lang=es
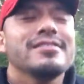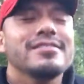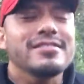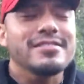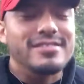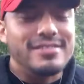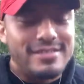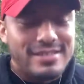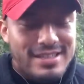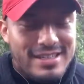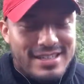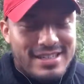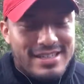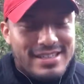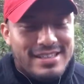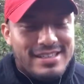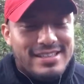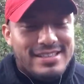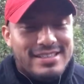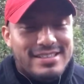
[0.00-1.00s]
oh,
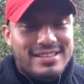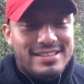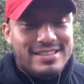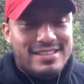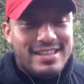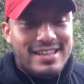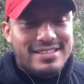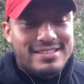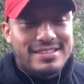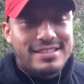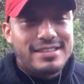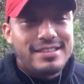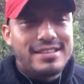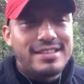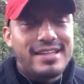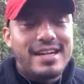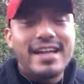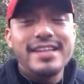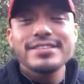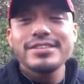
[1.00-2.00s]

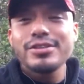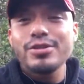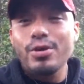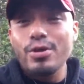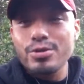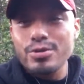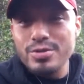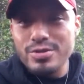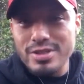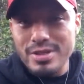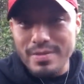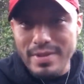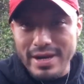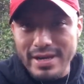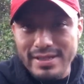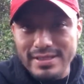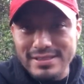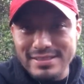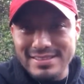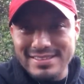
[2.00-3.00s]
casi, casi ocho
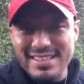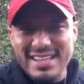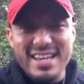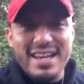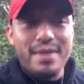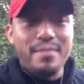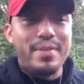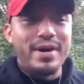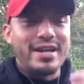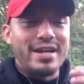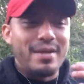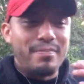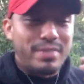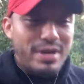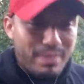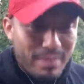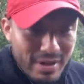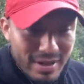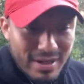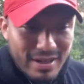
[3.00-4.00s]
semanas para
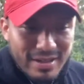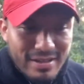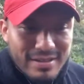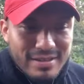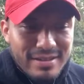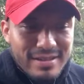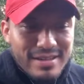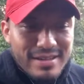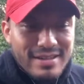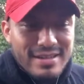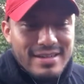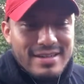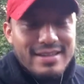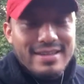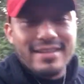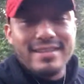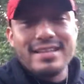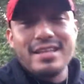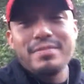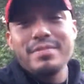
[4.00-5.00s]
preparar.
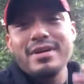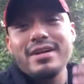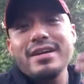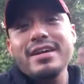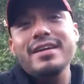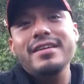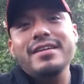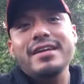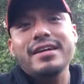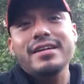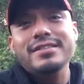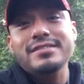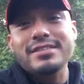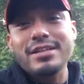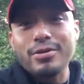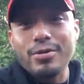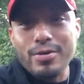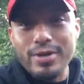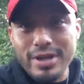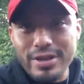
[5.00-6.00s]
Debería de
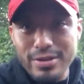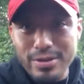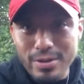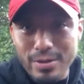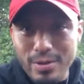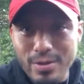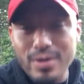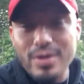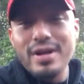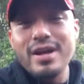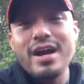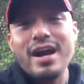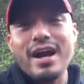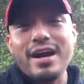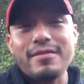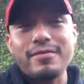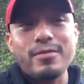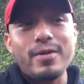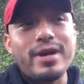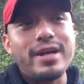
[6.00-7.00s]
estar corriendo
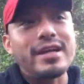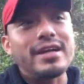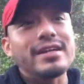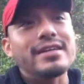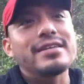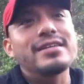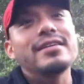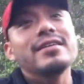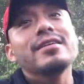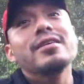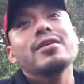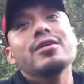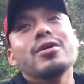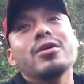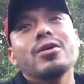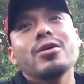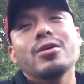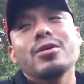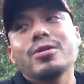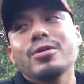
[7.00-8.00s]
afuera
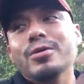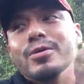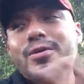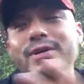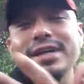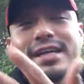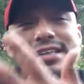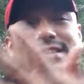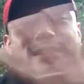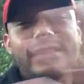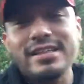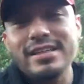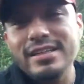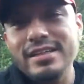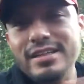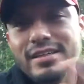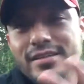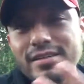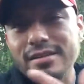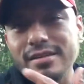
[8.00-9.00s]
o
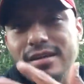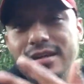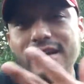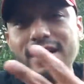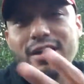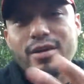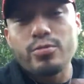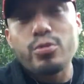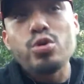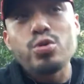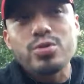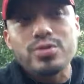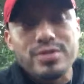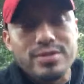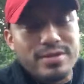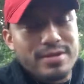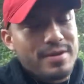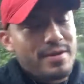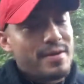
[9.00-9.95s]
ese ah, route,